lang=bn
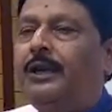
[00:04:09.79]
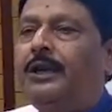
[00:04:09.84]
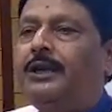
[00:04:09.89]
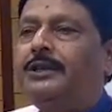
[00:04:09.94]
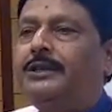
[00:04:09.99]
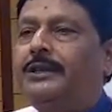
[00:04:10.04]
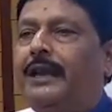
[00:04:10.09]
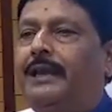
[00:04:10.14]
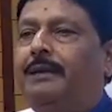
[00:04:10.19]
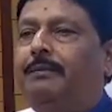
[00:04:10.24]

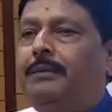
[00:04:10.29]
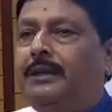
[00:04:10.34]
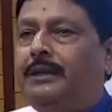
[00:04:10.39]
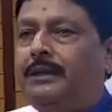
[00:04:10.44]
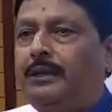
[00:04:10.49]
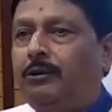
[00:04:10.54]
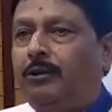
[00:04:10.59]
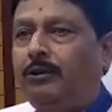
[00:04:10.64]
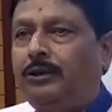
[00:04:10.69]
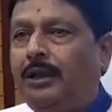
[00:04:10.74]
সেই মিথ্যে
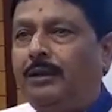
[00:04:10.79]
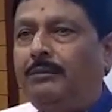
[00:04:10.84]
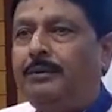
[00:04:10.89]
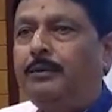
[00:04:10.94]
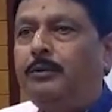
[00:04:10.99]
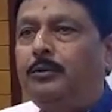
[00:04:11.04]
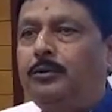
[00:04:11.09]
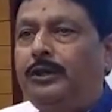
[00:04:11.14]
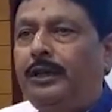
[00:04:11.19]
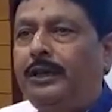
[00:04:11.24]
কথার
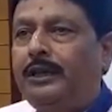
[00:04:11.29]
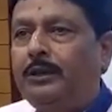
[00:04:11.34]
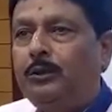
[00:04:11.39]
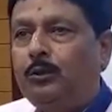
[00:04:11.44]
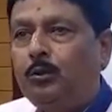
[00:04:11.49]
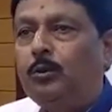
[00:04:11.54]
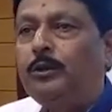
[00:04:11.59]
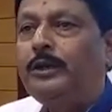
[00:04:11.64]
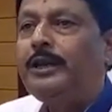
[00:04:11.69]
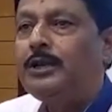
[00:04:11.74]
বিরুদ্ধে কিন্তু
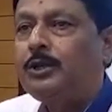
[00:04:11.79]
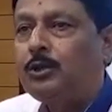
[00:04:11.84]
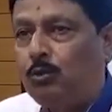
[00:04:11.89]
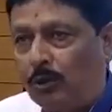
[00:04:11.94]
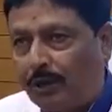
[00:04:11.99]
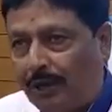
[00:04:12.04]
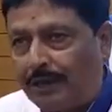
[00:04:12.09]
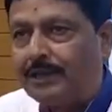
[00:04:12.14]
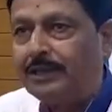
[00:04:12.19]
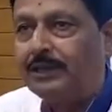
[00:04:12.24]
কেস
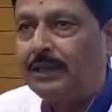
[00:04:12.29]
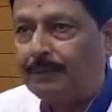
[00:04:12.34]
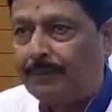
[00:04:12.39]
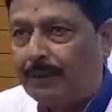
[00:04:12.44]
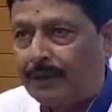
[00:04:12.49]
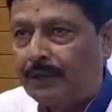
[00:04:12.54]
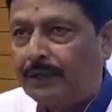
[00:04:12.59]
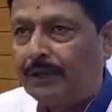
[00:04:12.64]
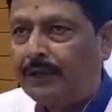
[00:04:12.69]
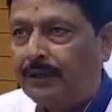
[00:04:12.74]
করা যেতে পারে